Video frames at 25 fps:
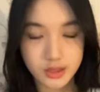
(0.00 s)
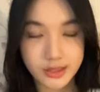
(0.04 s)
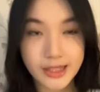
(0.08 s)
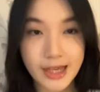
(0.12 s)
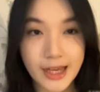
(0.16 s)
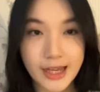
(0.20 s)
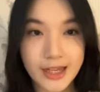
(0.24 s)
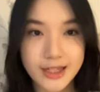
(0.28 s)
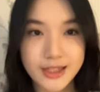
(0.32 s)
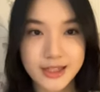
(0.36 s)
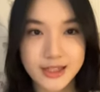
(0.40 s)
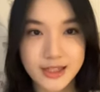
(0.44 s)

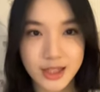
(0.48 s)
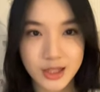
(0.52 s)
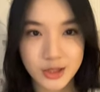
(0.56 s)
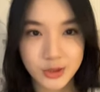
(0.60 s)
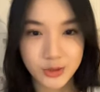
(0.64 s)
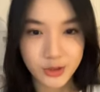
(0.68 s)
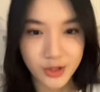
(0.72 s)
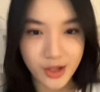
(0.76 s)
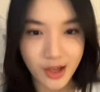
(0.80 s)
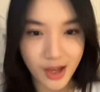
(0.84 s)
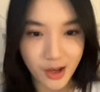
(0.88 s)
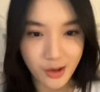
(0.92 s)
guys
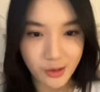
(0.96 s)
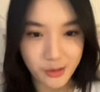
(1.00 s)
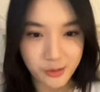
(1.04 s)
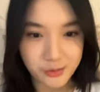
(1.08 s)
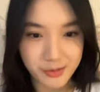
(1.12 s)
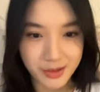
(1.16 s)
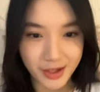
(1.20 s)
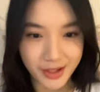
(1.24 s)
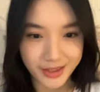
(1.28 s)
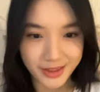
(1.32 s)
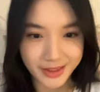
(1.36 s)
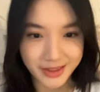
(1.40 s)
itu yang aku
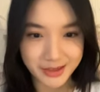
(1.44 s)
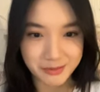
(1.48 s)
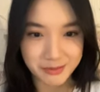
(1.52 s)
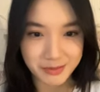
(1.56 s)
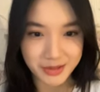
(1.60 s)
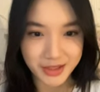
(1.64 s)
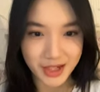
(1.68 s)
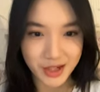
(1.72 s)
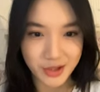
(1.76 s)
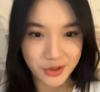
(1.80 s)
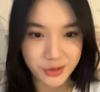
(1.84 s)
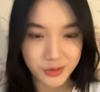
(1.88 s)
bilang
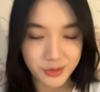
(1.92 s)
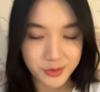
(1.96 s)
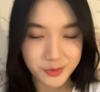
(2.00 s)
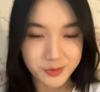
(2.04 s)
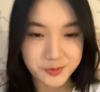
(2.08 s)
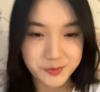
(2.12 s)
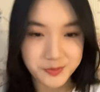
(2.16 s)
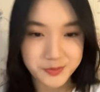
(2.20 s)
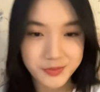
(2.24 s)
temen aku